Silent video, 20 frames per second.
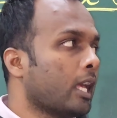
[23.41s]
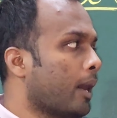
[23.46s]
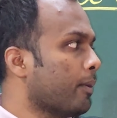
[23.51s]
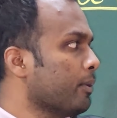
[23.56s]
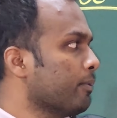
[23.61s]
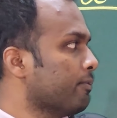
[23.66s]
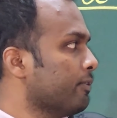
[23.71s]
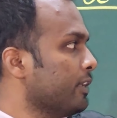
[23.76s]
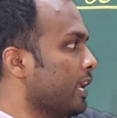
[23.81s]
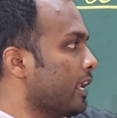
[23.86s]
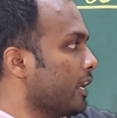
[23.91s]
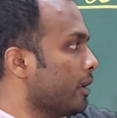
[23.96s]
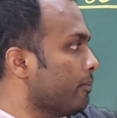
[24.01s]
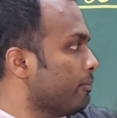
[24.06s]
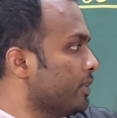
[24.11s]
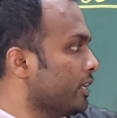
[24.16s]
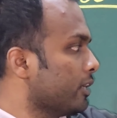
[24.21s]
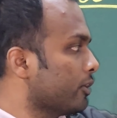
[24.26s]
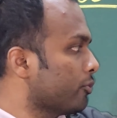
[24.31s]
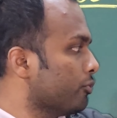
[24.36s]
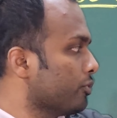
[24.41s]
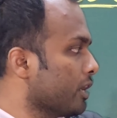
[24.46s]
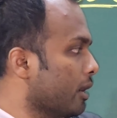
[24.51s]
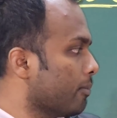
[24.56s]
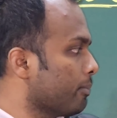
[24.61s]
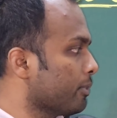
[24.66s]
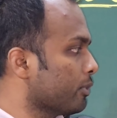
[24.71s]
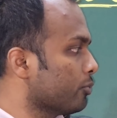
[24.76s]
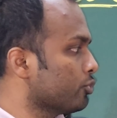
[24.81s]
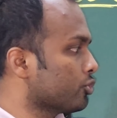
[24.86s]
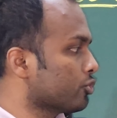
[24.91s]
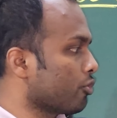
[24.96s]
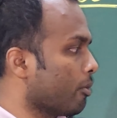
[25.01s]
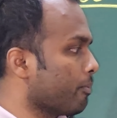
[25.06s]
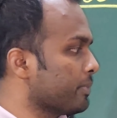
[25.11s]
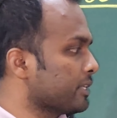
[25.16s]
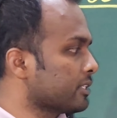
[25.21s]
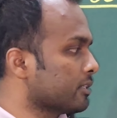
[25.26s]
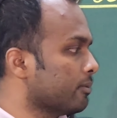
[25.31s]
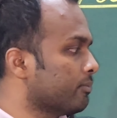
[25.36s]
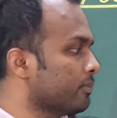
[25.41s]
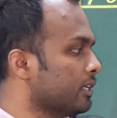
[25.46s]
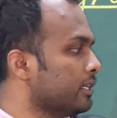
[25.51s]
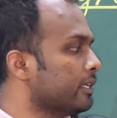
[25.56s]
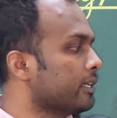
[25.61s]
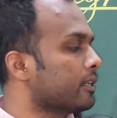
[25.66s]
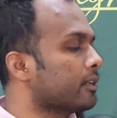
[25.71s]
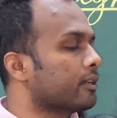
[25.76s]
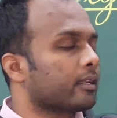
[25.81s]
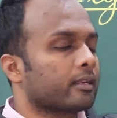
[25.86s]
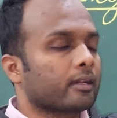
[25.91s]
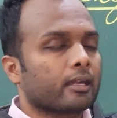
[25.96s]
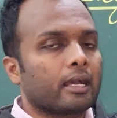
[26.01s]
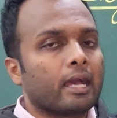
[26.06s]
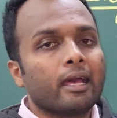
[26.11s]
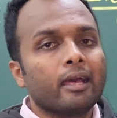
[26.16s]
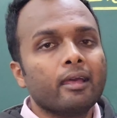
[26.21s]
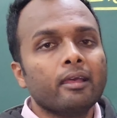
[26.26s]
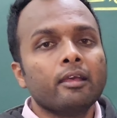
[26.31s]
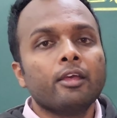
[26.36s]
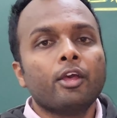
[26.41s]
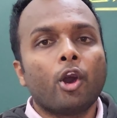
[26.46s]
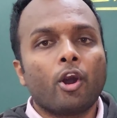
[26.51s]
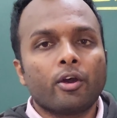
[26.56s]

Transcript: अभी फिलहाल आप देख रहे हो यहाँ पे कुछ टॉपिक्स हमने लिख कर रखा है